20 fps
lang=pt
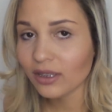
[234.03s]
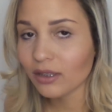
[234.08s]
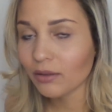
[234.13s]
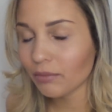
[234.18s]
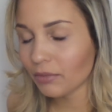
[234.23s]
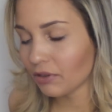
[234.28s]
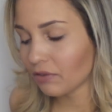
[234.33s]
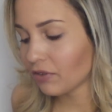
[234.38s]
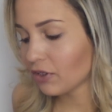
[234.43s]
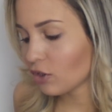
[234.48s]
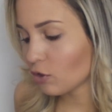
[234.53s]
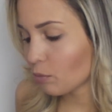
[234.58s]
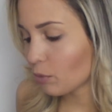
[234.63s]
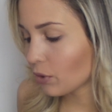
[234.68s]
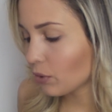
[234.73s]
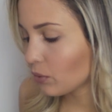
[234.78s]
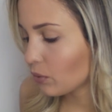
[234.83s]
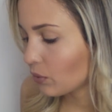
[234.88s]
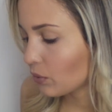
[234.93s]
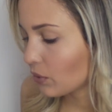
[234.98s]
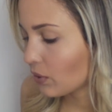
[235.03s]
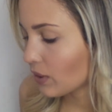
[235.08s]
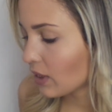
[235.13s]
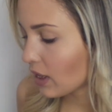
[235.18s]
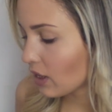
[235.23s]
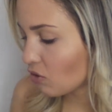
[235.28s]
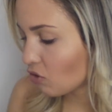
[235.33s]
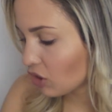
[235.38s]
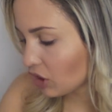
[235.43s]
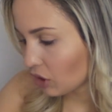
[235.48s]
também vende produtos,
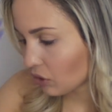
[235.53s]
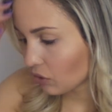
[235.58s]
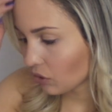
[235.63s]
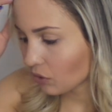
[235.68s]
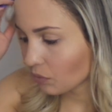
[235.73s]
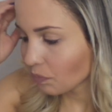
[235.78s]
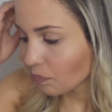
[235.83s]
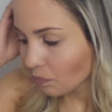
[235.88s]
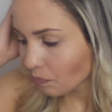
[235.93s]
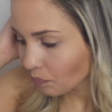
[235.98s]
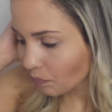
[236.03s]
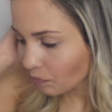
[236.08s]
tá, gente?